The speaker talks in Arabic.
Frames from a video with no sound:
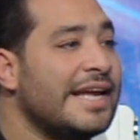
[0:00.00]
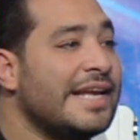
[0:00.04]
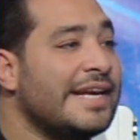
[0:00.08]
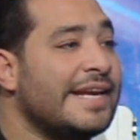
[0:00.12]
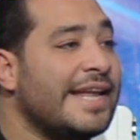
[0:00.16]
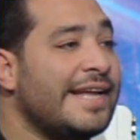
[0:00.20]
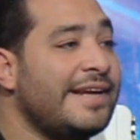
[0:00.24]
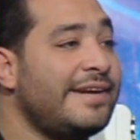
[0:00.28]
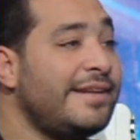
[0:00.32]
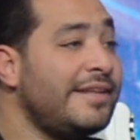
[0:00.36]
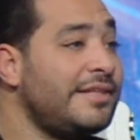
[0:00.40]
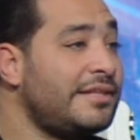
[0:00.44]

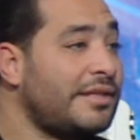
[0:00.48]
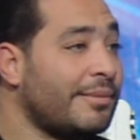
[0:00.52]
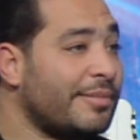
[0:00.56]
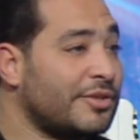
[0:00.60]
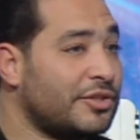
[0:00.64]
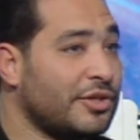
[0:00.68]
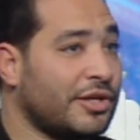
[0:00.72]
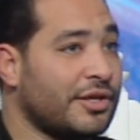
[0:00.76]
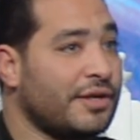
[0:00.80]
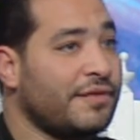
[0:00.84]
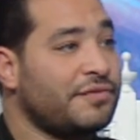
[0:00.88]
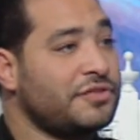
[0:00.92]
لان انت
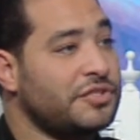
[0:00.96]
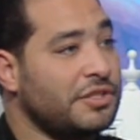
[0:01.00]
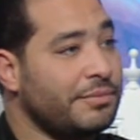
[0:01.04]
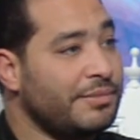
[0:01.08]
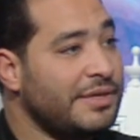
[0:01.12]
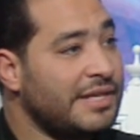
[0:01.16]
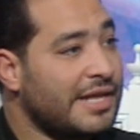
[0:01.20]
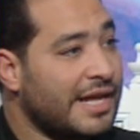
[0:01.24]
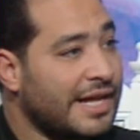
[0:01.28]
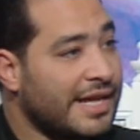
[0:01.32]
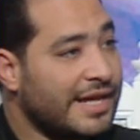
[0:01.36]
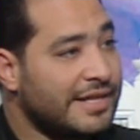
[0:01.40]
ما
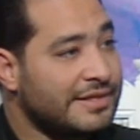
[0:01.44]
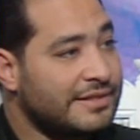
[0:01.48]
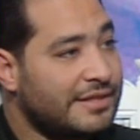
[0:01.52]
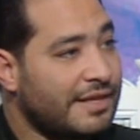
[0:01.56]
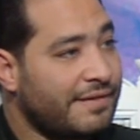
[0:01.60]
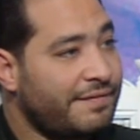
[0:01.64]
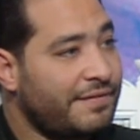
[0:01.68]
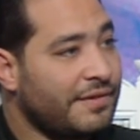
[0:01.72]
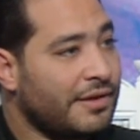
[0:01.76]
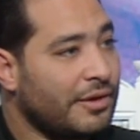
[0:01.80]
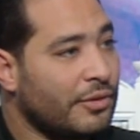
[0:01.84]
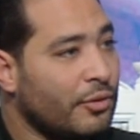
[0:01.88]
تعرفش مين
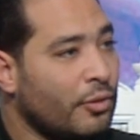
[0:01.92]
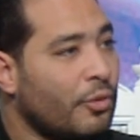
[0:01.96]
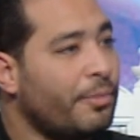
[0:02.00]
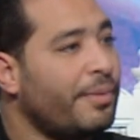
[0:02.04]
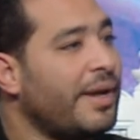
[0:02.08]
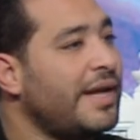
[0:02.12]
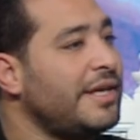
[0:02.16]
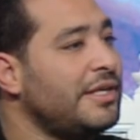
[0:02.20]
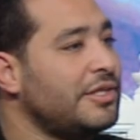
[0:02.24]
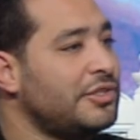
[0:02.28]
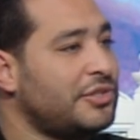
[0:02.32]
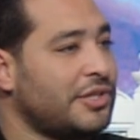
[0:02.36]
هينتفع
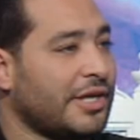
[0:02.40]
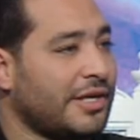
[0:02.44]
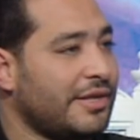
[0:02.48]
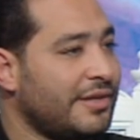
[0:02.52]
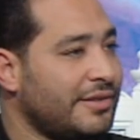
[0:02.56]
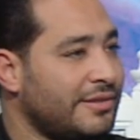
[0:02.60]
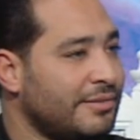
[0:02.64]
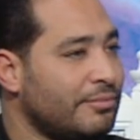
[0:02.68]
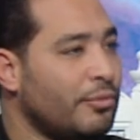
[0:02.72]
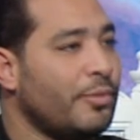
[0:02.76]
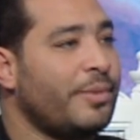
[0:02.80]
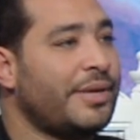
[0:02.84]
وباي
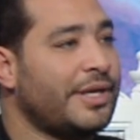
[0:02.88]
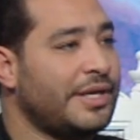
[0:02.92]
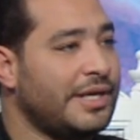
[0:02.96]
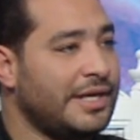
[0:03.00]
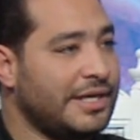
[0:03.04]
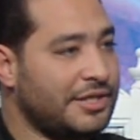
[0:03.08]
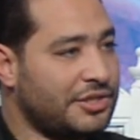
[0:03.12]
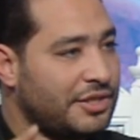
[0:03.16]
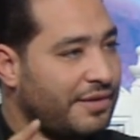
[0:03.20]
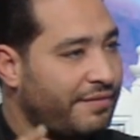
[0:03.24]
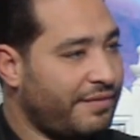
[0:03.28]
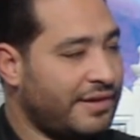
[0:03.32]
شكل
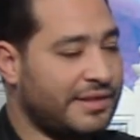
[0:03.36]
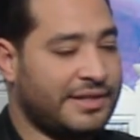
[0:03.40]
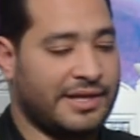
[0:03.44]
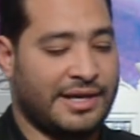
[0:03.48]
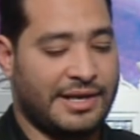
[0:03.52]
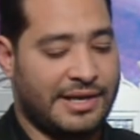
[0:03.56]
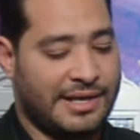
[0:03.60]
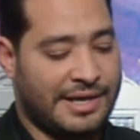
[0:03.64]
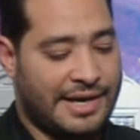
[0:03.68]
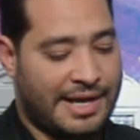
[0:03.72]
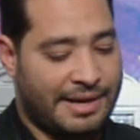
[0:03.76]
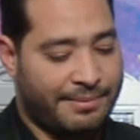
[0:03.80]
ممكن اللي شافها
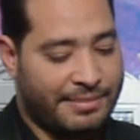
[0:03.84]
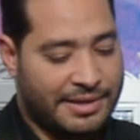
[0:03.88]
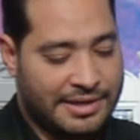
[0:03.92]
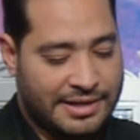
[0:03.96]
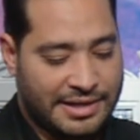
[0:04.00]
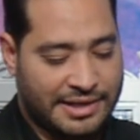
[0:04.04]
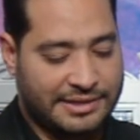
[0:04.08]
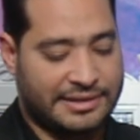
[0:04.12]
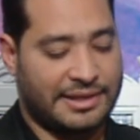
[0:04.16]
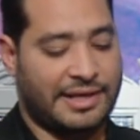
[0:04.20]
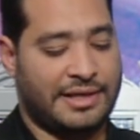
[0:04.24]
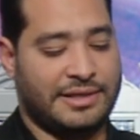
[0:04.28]
ده لا
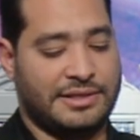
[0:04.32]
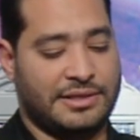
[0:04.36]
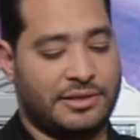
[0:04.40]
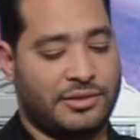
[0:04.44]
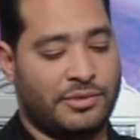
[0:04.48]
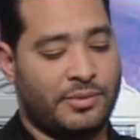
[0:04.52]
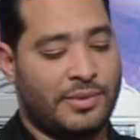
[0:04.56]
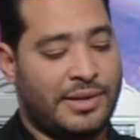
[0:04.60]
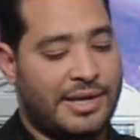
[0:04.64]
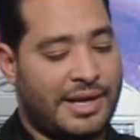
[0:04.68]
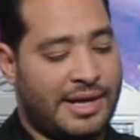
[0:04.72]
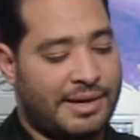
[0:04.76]
عمل لك
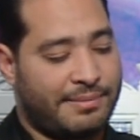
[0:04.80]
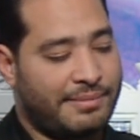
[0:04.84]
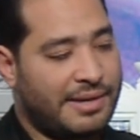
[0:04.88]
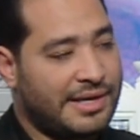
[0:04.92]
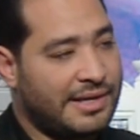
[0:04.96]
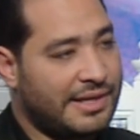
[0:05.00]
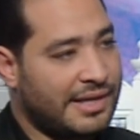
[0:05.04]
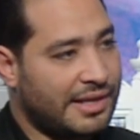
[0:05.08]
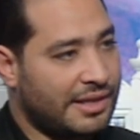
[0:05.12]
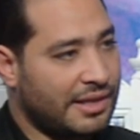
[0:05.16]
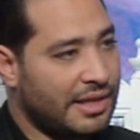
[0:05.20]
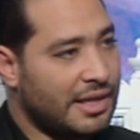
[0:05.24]
تعليق ولا
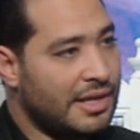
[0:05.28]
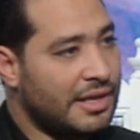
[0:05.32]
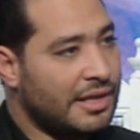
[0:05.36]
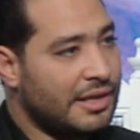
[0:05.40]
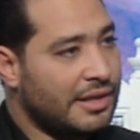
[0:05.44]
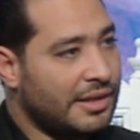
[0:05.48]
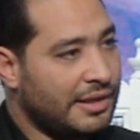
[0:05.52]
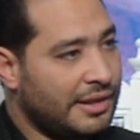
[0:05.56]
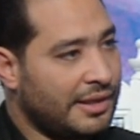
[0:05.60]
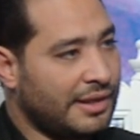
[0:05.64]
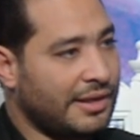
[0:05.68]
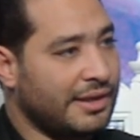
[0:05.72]
عمل لك
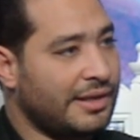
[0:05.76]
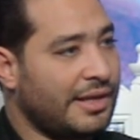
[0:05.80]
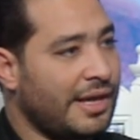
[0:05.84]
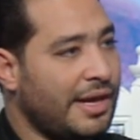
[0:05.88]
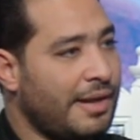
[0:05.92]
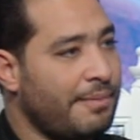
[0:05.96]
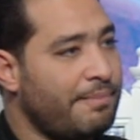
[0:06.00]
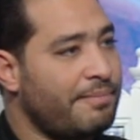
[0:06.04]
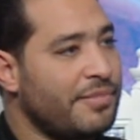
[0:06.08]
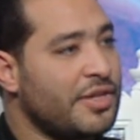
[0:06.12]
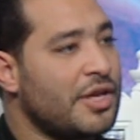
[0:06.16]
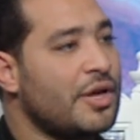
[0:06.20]

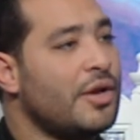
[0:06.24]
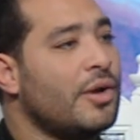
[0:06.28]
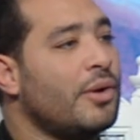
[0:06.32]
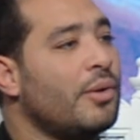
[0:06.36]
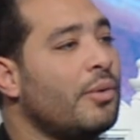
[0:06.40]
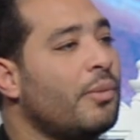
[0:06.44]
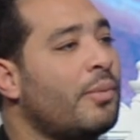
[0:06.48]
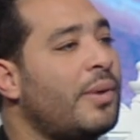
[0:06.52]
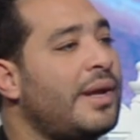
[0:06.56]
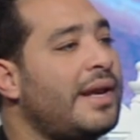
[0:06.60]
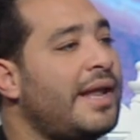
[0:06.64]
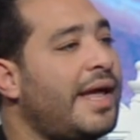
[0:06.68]
اعجاب
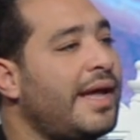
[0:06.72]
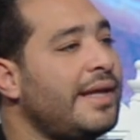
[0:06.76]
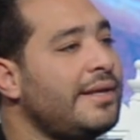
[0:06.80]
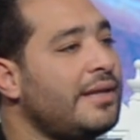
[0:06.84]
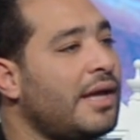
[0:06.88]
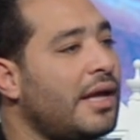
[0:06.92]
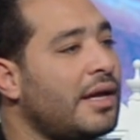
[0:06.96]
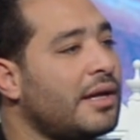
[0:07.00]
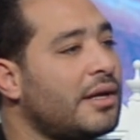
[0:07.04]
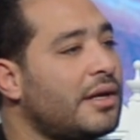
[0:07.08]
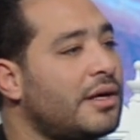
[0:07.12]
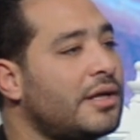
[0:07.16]
ولا اي حاجه